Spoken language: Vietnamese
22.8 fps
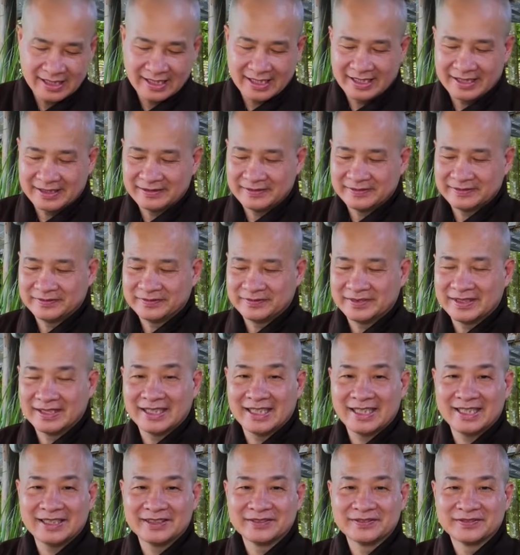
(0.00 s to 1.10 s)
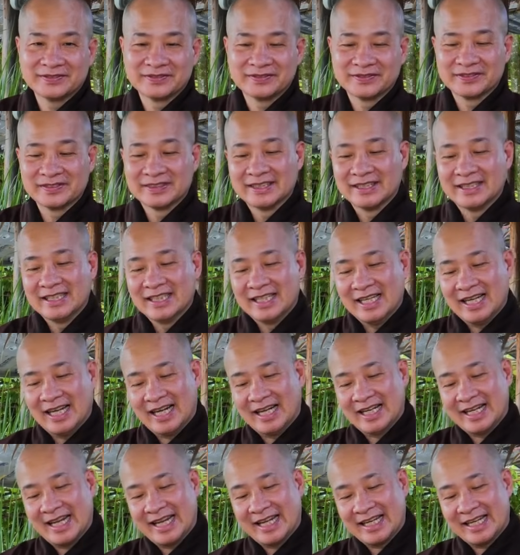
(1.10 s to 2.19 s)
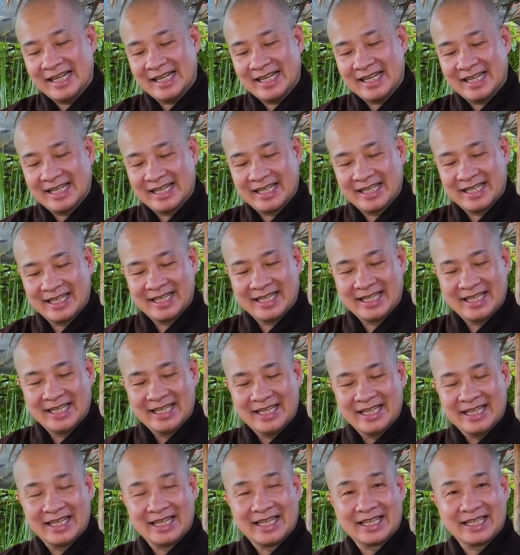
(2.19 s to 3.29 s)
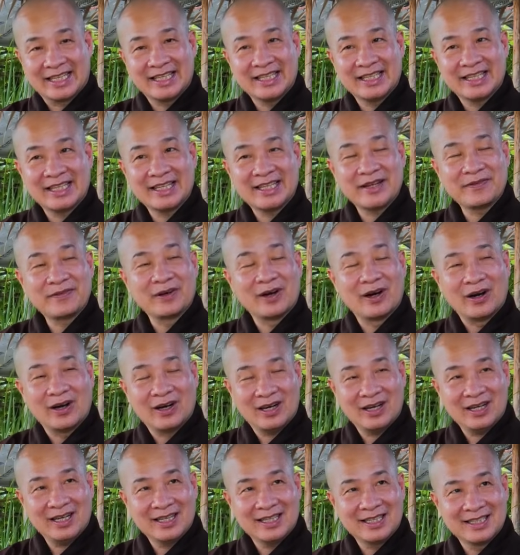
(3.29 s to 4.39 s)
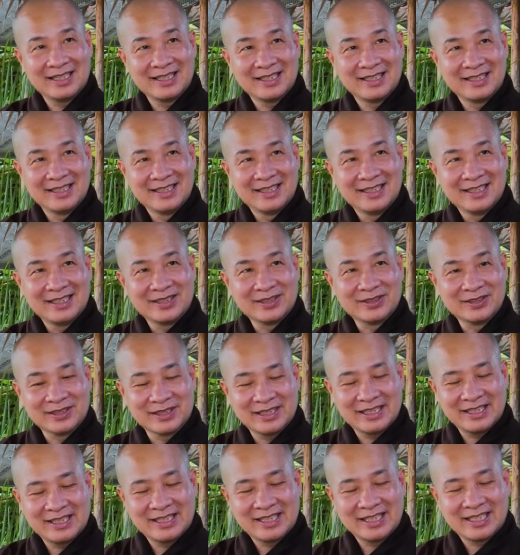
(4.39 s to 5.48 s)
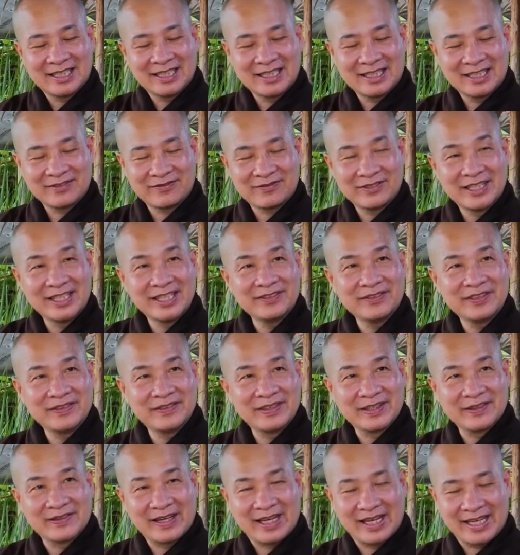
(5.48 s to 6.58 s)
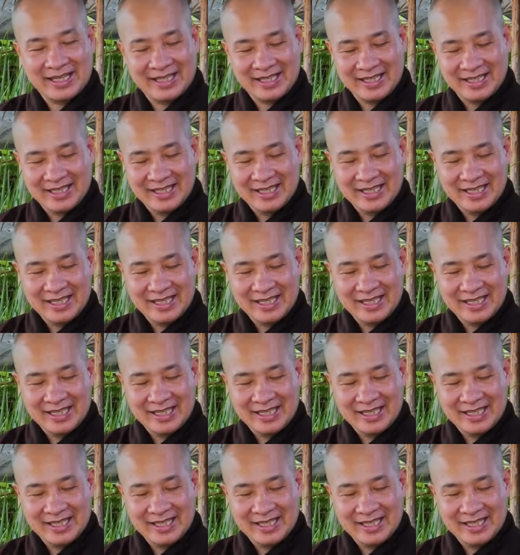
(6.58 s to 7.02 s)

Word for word: ra đây, nhìn thấy không? Ở đây á là cái cái cái vỏ của cái bí ở phía bên ngoài.